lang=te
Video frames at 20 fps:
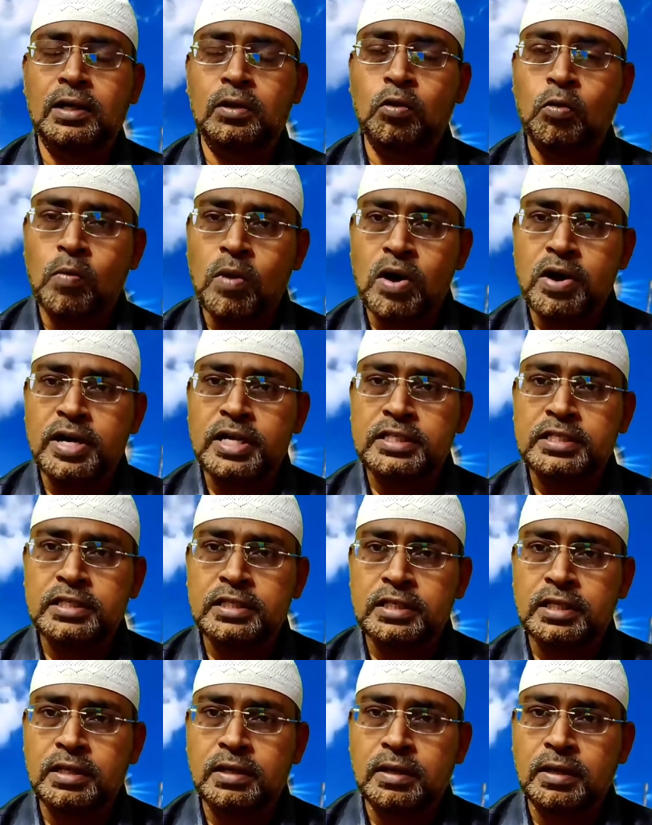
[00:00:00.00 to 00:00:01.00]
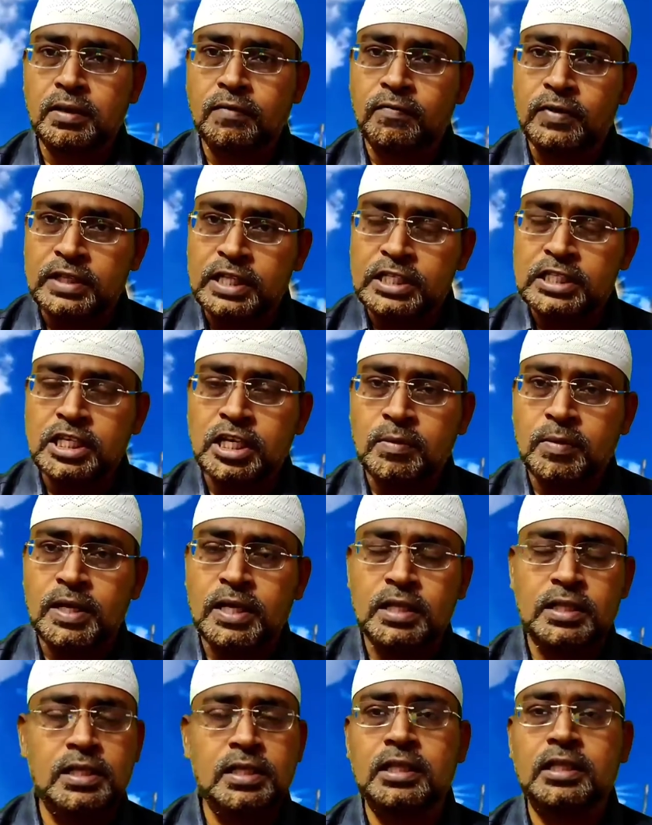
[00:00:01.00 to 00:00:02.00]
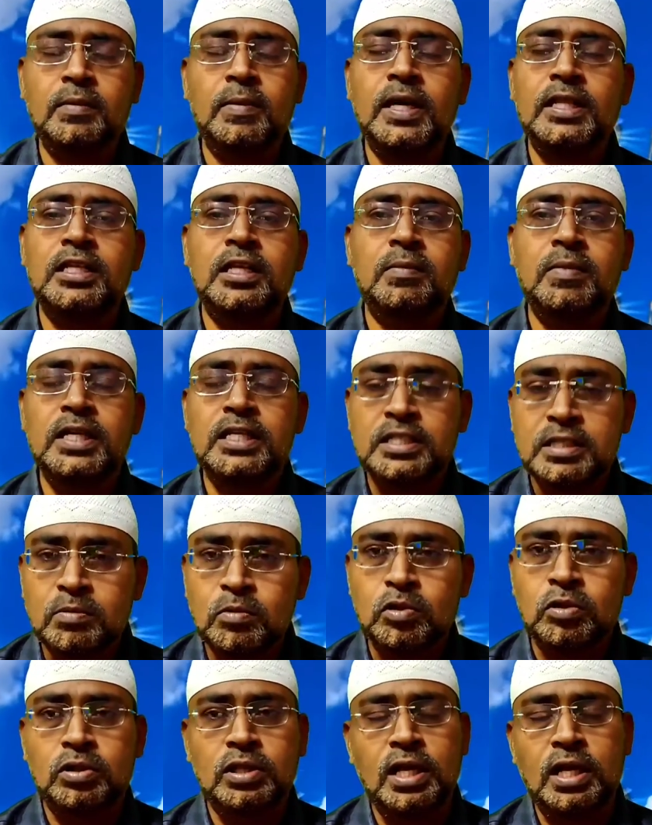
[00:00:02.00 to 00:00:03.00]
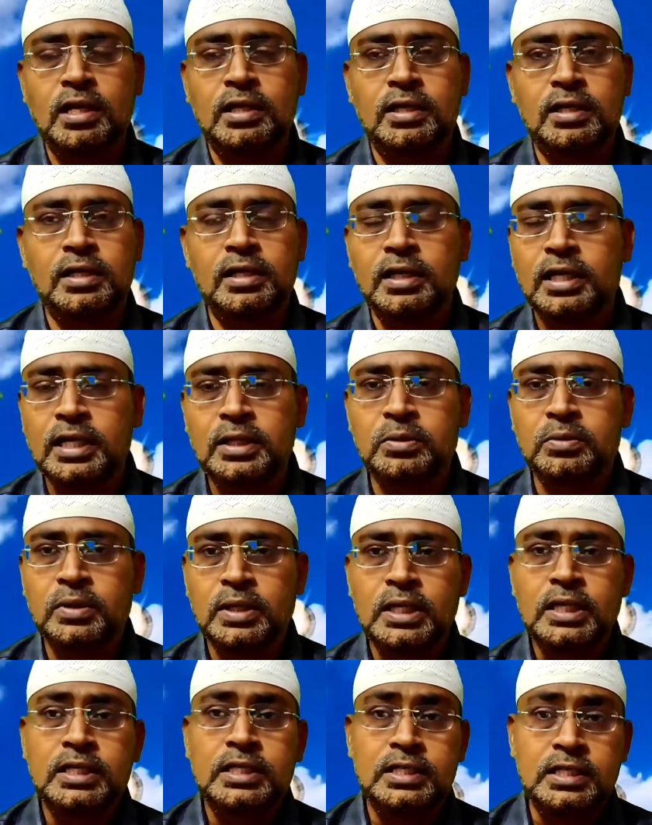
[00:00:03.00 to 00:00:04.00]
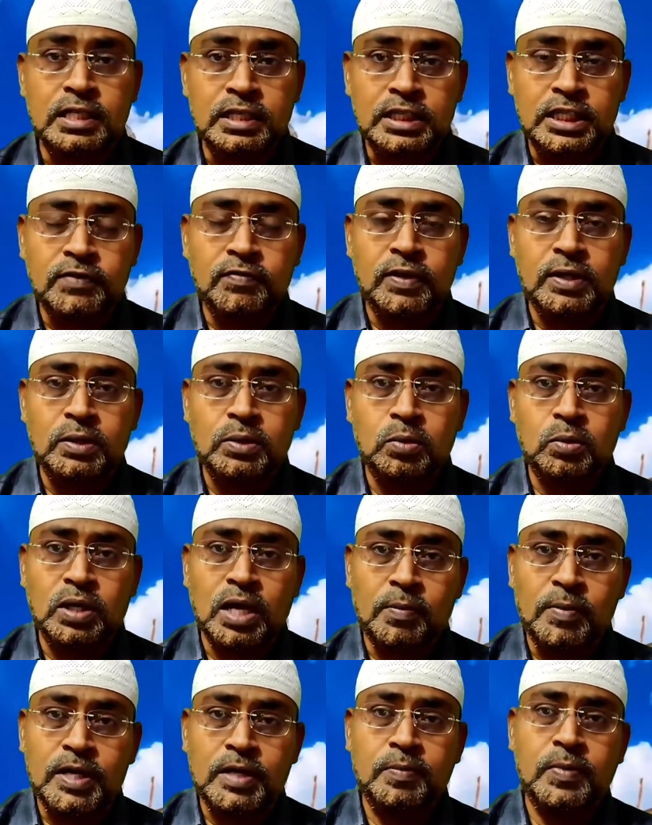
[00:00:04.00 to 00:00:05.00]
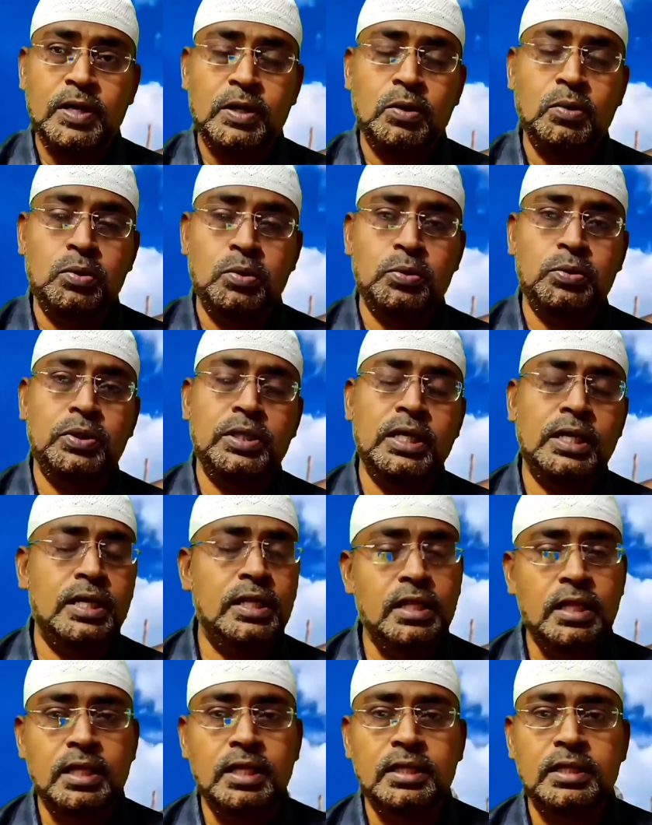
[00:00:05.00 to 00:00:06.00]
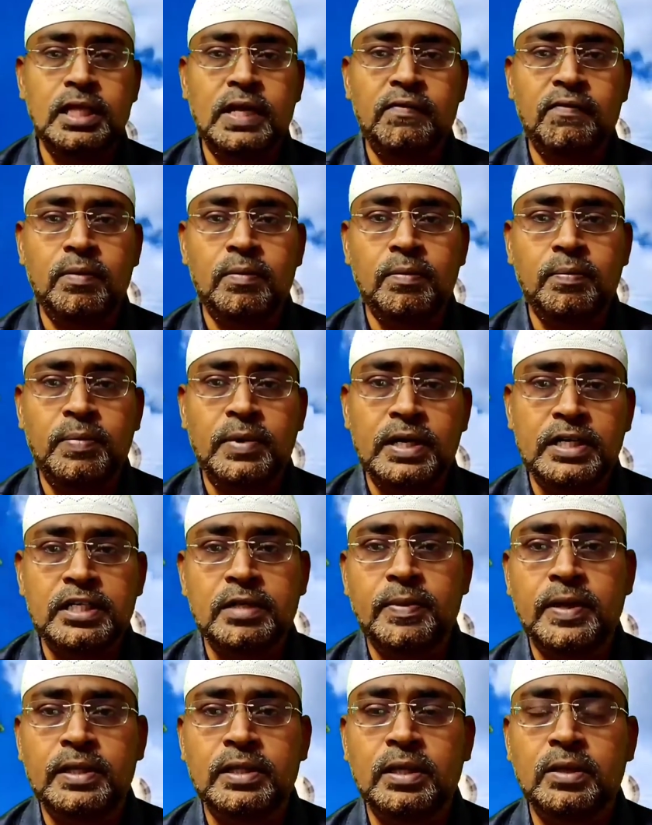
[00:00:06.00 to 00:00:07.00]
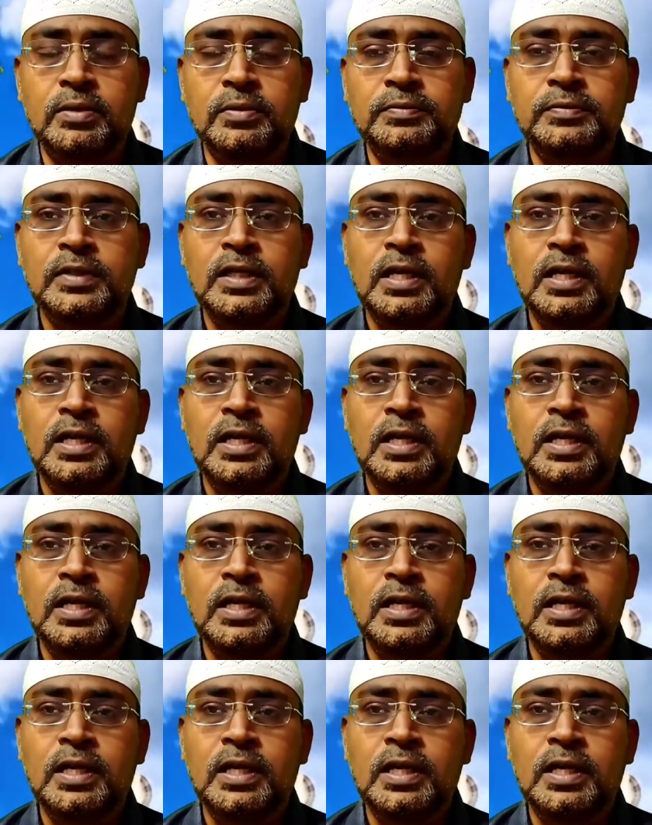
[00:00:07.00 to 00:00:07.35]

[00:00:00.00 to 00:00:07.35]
ఆయన కుమారుని వధించడం అనేది ఎంత మాత్రం ఇష్టం ఉంటుందా లేదు ఎంతవరకు కమిట్మెంట్ ఉంటుంది అనేది దైవం పరీక్ష పెడతాడు